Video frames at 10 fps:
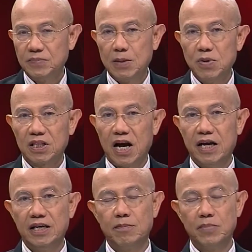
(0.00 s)
ในเมืองไทย
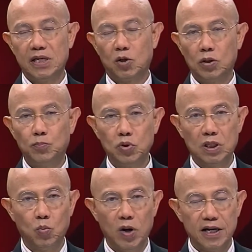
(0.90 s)
ยังมีคนพูด
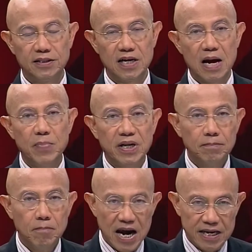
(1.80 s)
ถึงว่าสนามบิน
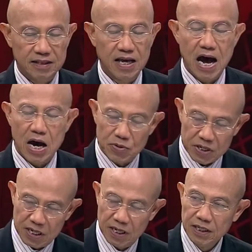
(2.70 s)
ใหม่ ท่าเรือ